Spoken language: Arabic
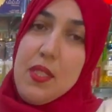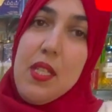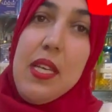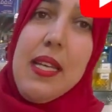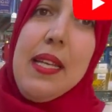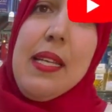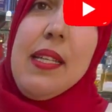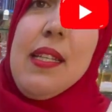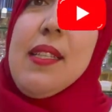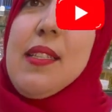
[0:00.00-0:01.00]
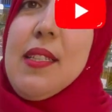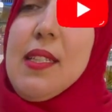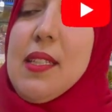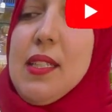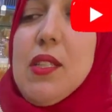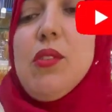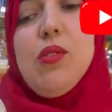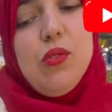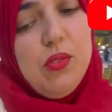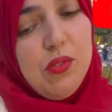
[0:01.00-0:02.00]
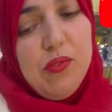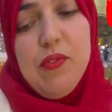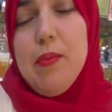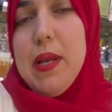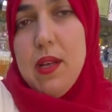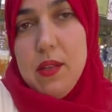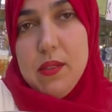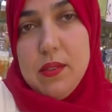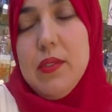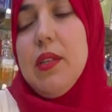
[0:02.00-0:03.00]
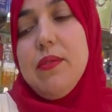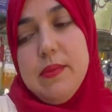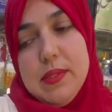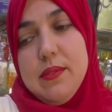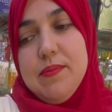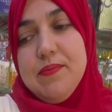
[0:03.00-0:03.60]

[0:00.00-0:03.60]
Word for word: كاين في الاسود وكاين في البني اها